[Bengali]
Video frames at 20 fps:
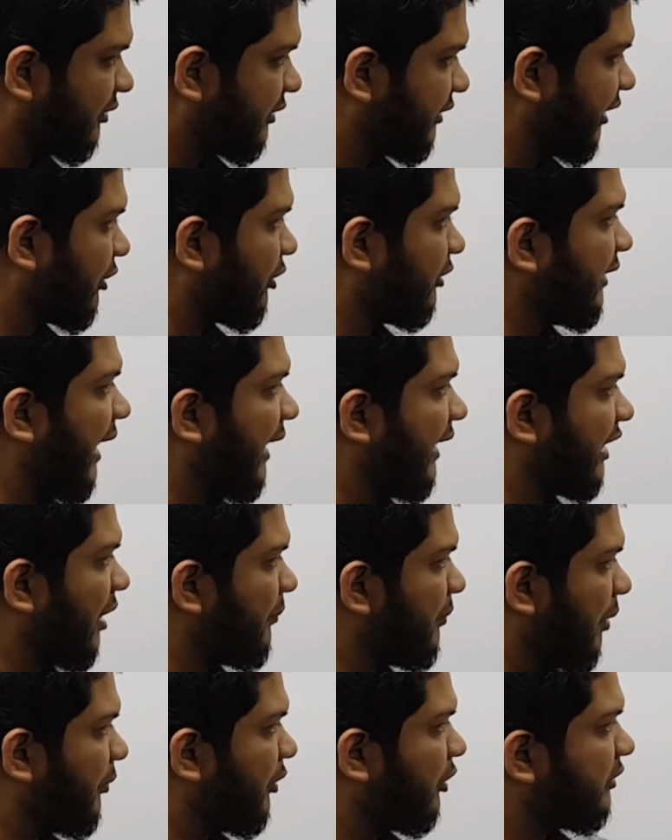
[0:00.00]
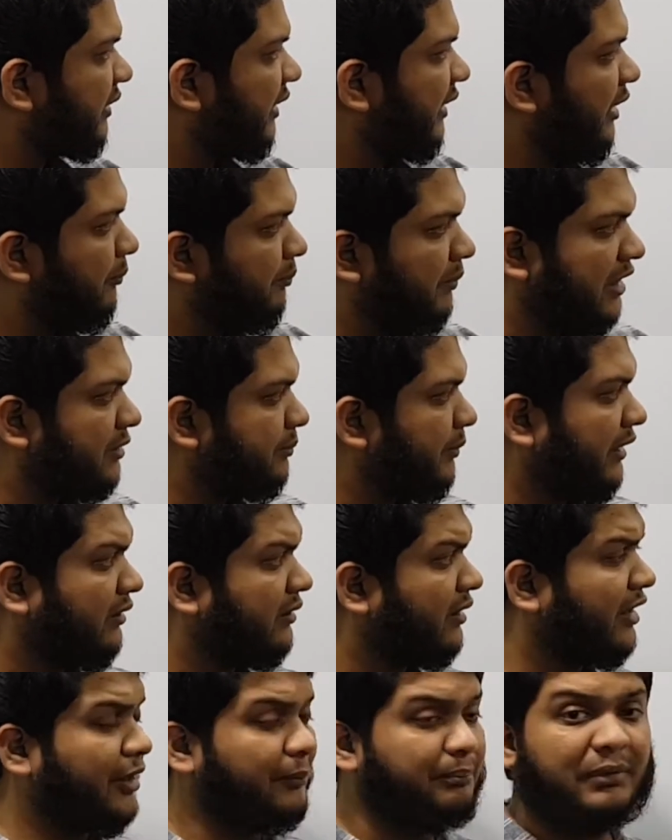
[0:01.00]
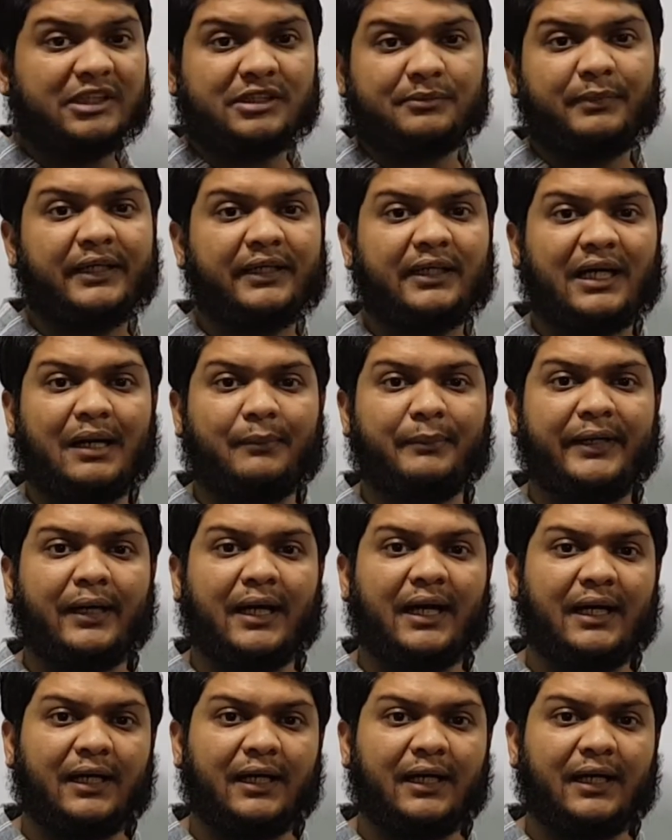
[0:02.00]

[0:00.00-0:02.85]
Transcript: হচ্ছে কথা আরেকটা ব্যাপার হচ্ছে রিপ্লেসমেন্ট রিপ্লেসমেন্টের আমি